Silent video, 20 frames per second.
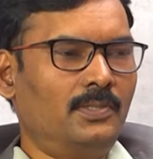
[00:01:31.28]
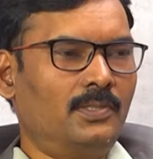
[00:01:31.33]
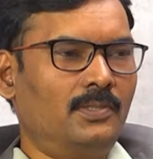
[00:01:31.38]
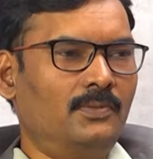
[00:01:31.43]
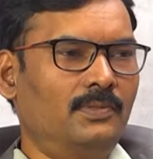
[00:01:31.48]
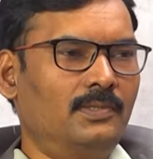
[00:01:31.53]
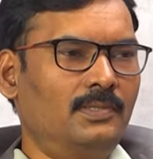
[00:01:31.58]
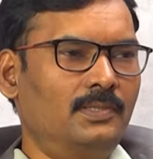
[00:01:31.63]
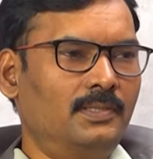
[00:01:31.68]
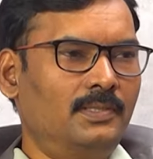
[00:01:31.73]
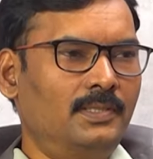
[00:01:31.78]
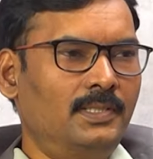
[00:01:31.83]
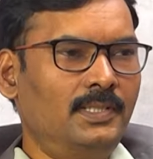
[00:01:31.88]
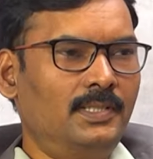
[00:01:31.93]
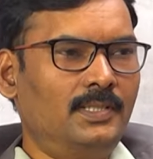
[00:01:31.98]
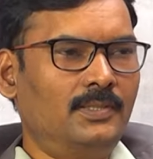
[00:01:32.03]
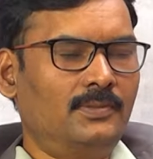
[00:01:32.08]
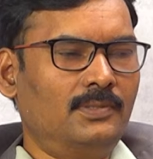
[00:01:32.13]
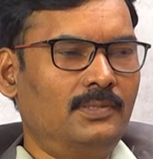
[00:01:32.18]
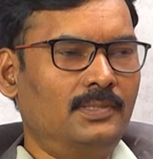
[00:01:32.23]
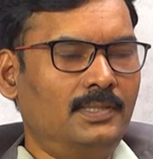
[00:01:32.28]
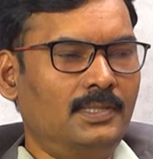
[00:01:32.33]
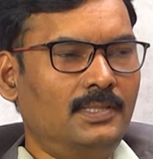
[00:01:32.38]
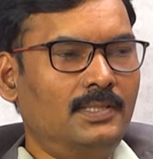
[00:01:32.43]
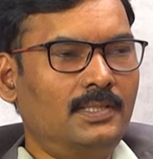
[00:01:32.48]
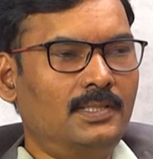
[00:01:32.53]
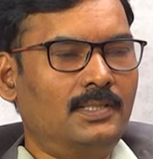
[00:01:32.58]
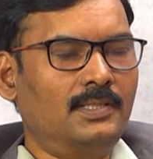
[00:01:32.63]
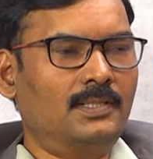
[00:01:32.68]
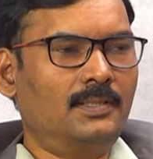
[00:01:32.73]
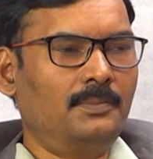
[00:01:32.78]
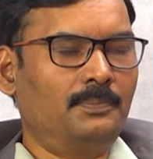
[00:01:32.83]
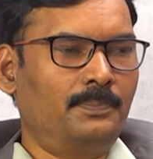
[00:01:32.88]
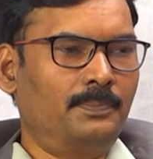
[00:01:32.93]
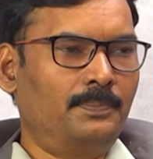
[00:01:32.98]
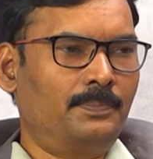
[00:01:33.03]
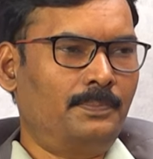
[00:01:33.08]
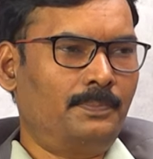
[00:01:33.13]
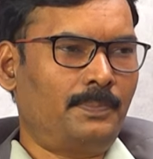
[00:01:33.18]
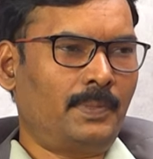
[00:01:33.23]
பக்கம் வந்து நீட்டை வந்து எதிர்க்கிற
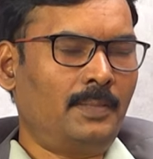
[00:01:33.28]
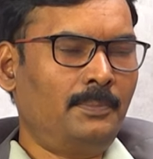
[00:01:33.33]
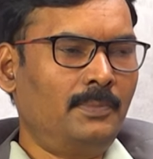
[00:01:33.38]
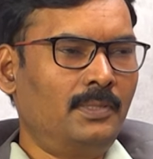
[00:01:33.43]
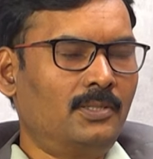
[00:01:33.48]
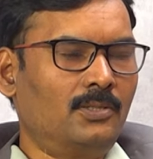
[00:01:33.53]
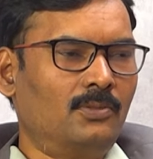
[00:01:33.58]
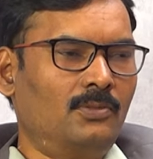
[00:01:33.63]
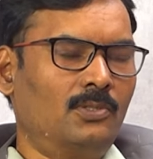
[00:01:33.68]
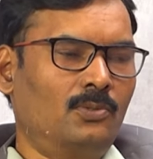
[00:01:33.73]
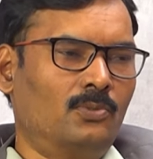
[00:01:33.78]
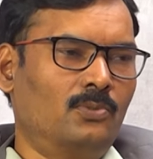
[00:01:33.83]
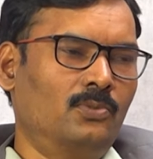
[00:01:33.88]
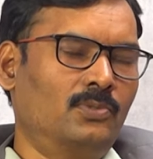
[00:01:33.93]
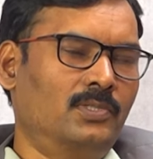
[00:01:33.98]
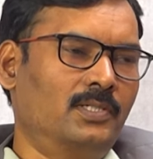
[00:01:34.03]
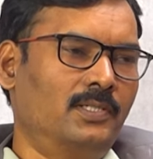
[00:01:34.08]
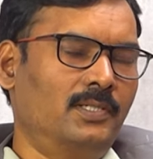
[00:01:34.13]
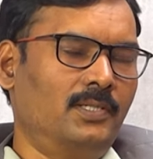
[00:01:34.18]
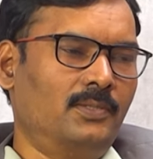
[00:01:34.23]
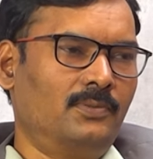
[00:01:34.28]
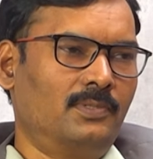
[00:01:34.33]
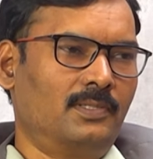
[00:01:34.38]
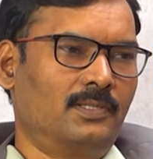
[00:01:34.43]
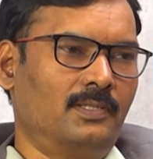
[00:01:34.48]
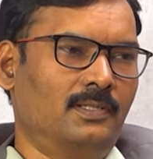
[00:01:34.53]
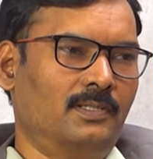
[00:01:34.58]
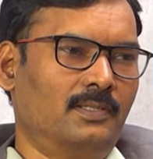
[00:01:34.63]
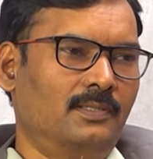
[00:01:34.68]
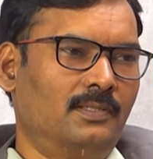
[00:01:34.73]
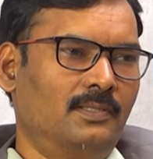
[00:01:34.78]
பாமகவோட கூட்டணியாகவும் இருக்காங்க